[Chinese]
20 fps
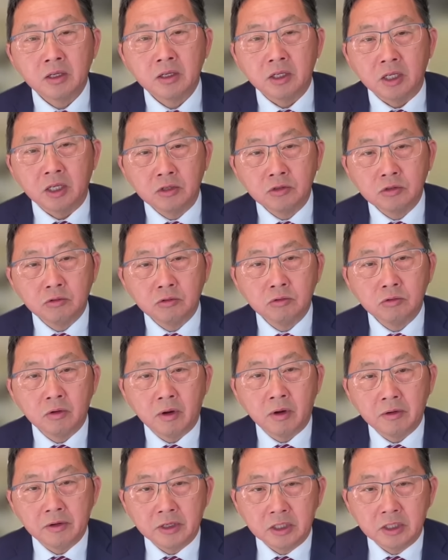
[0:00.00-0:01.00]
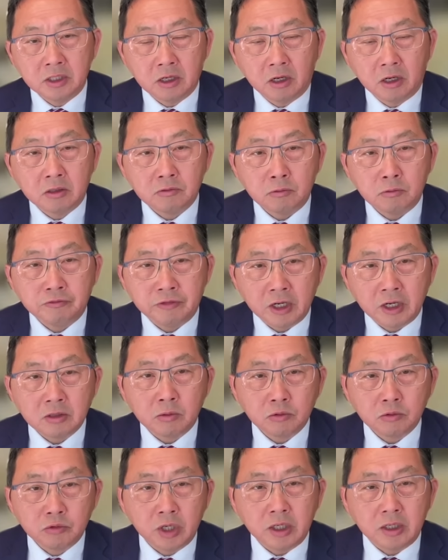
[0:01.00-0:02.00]
严重违法违纪到底犯什
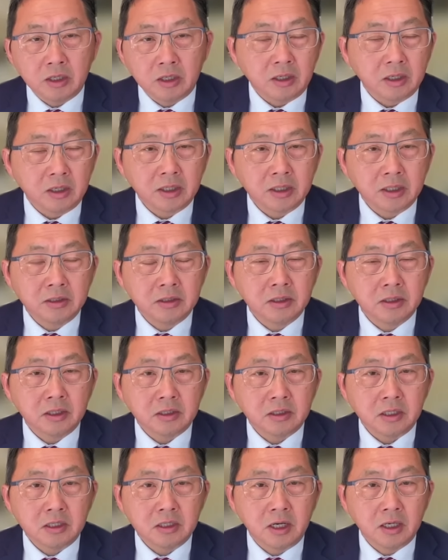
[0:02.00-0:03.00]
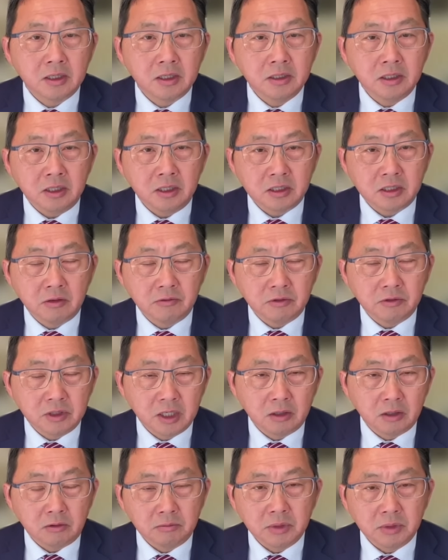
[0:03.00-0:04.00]
么罪啊？跟这个秦刚跟李尚福一
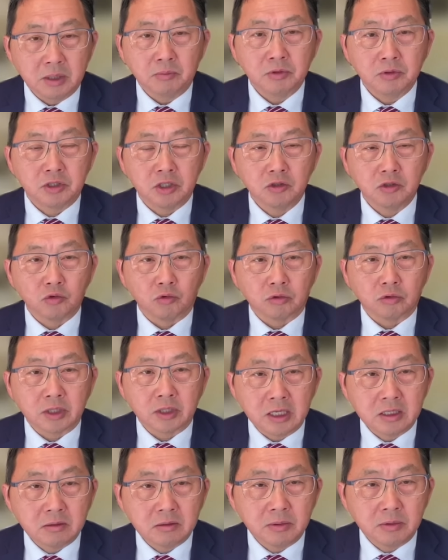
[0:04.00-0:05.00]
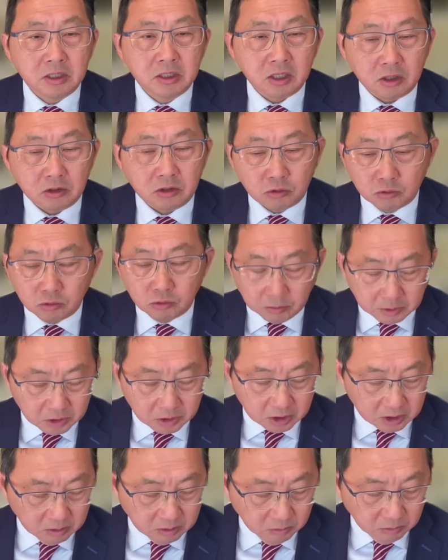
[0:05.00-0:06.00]
样，我们也不清楚，但是这边扯出我们
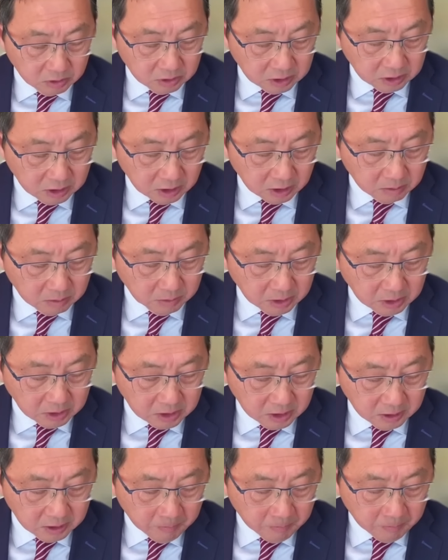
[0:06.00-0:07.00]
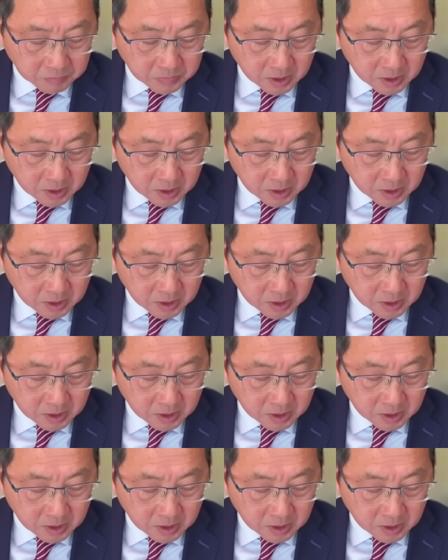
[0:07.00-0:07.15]
题目提到的岷江。